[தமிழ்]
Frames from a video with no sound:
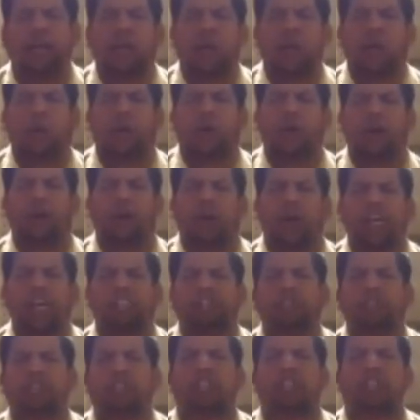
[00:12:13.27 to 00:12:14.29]
உங்களுடைய
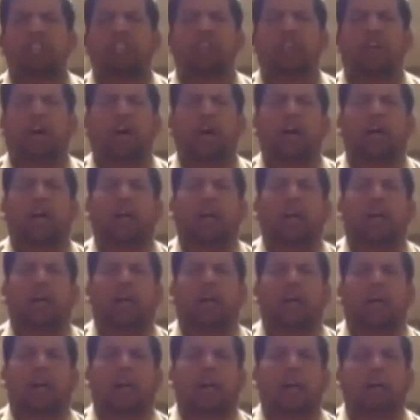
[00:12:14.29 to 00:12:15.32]
ராஜ்யத்துக்காக
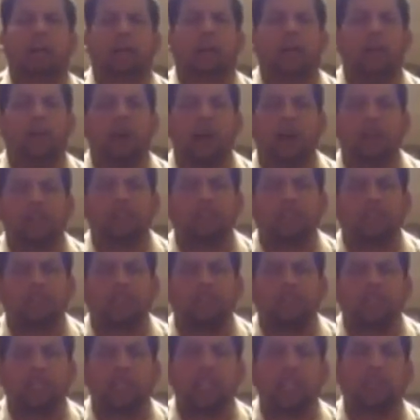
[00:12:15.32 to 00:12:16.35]
நாங்கள் பிரகாசிக்க
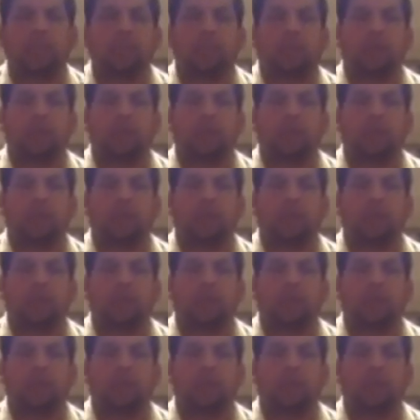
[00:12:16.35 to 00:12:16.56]
வேண்டும்